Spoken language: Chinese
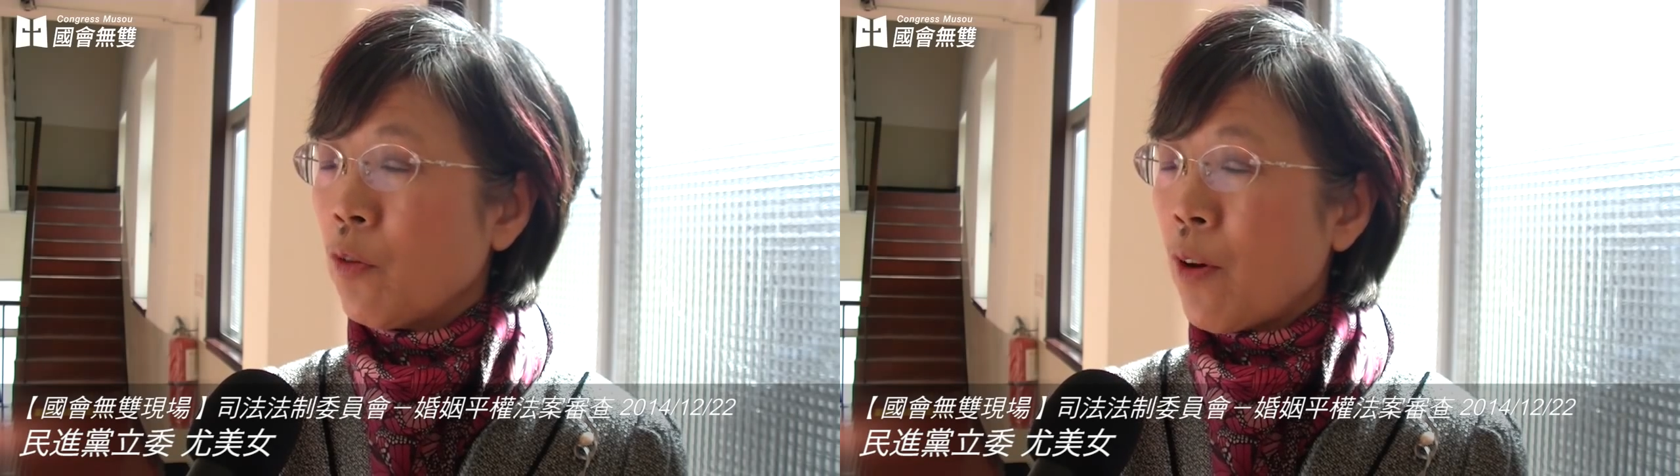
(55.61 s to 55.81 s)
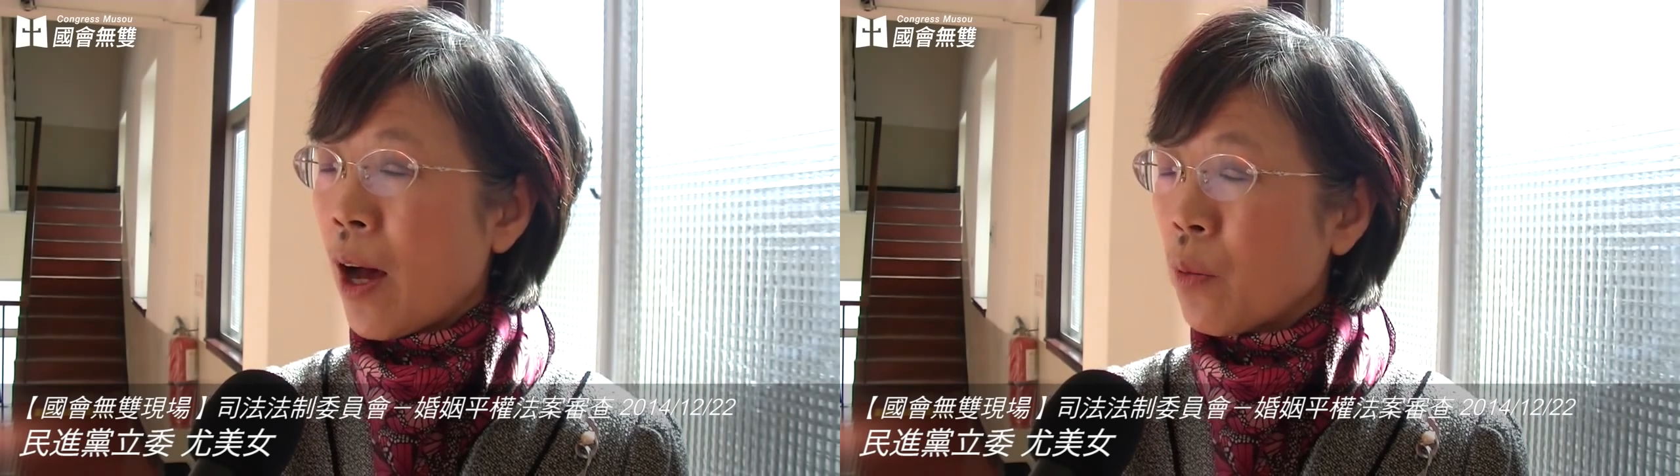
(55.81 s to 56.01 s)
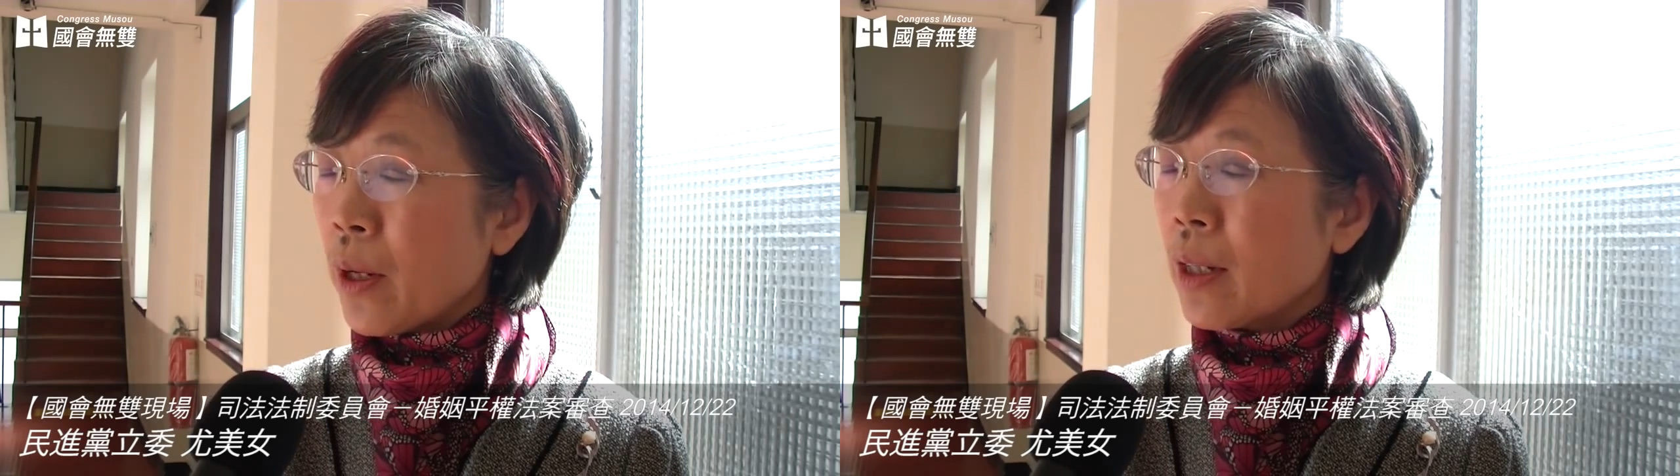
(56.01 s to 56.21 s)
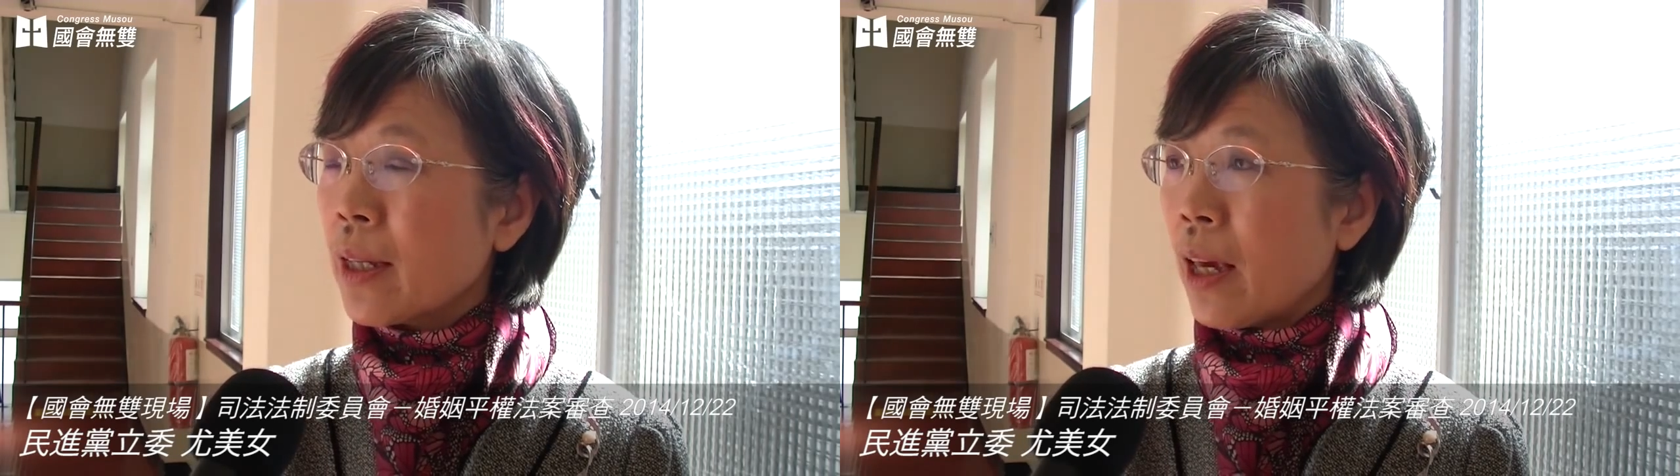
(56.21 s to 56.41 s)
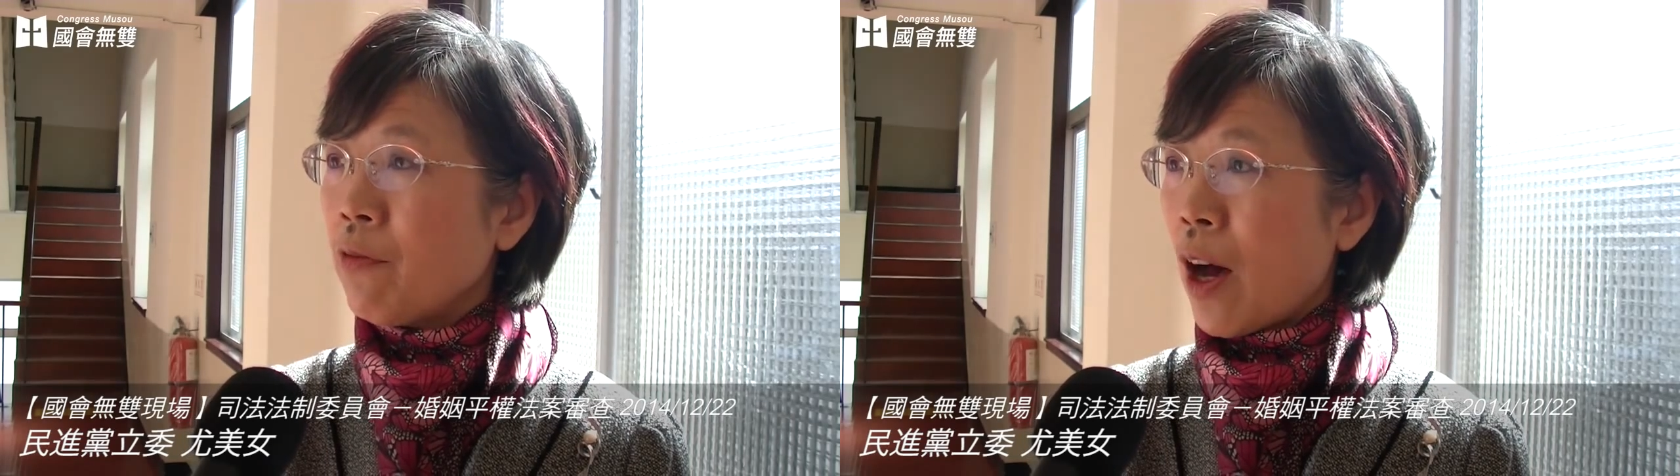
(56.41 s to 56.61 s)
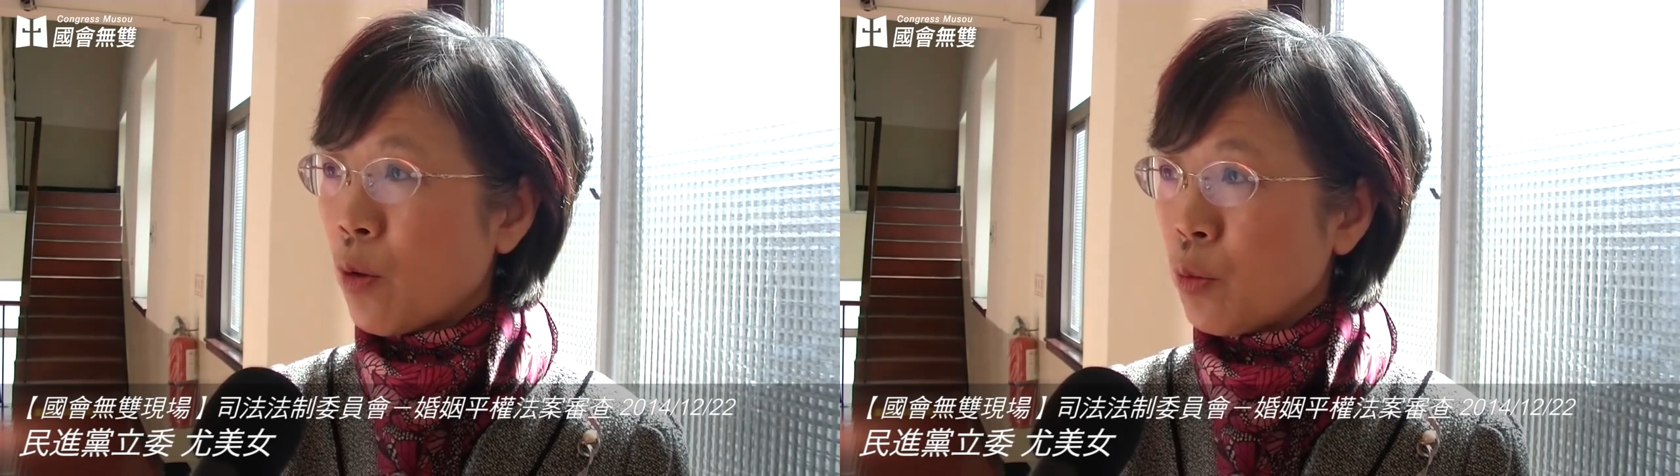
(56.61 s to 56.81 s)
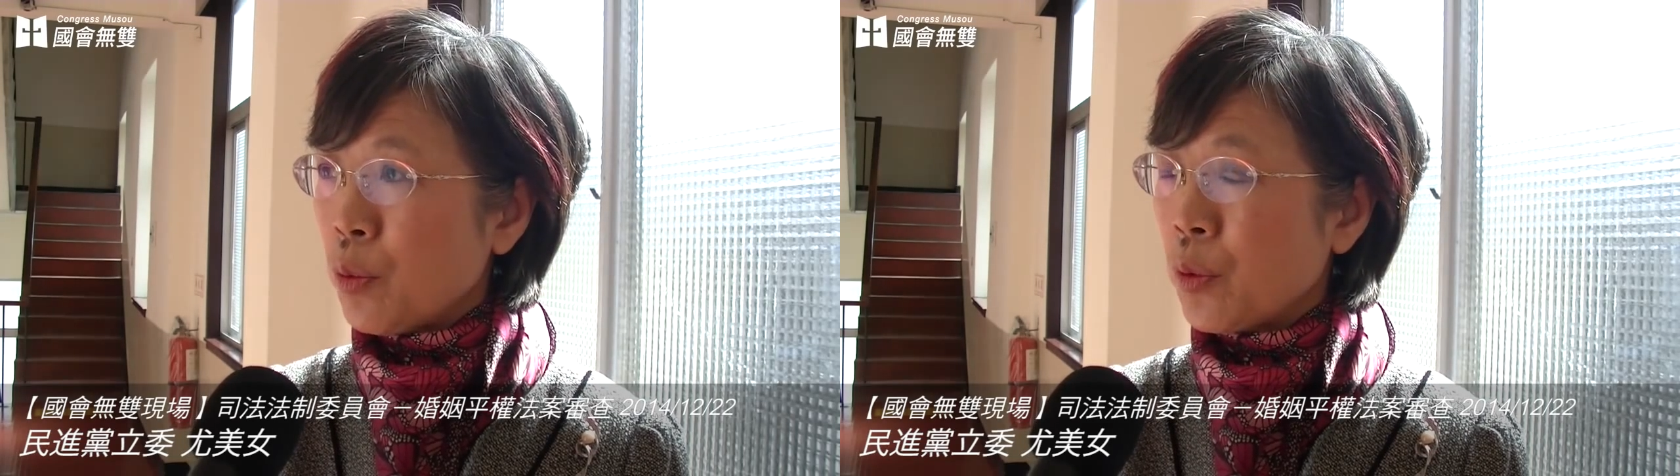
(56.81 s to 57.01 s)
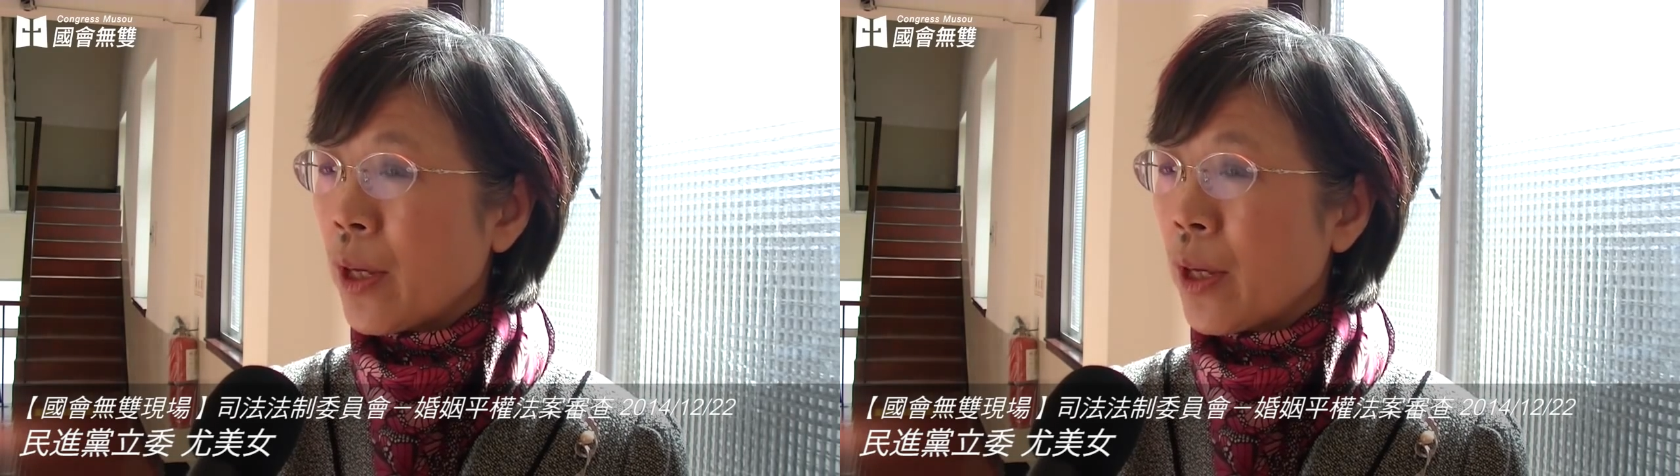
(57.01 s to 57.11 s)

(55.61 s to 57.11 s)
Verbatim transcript: 发文给法务部，